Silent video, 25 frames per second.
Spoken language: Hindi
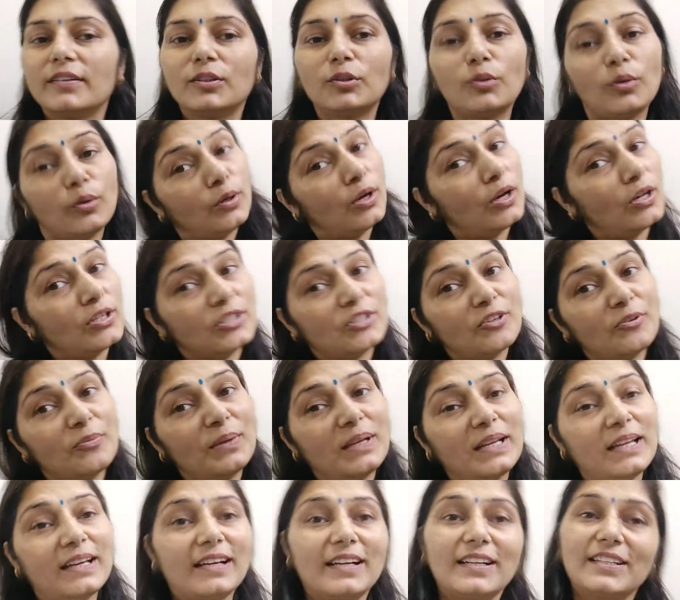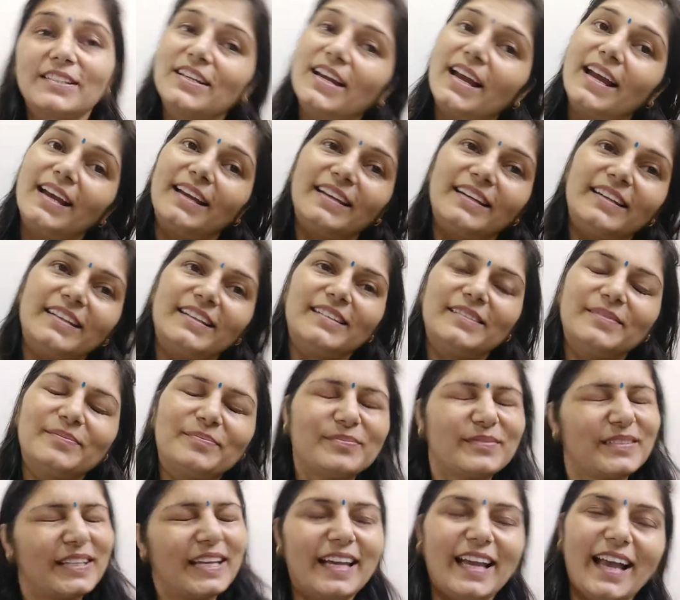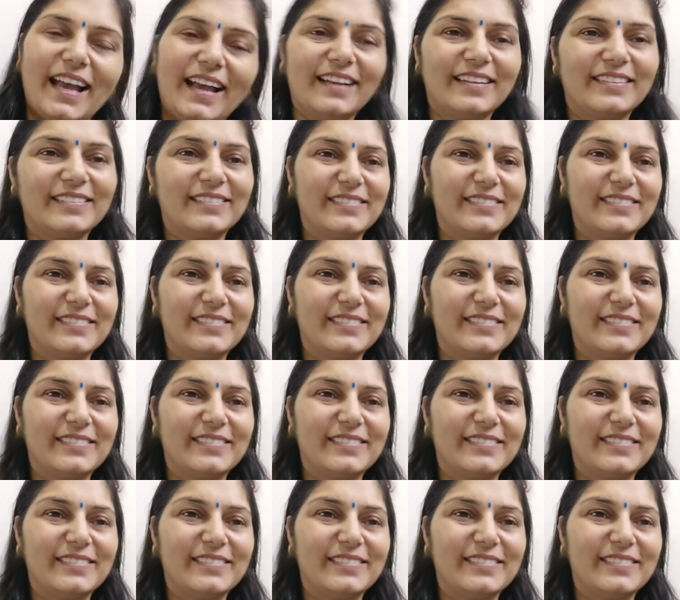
दुर्गोत्सव में लेकर जाएंगी ठीक है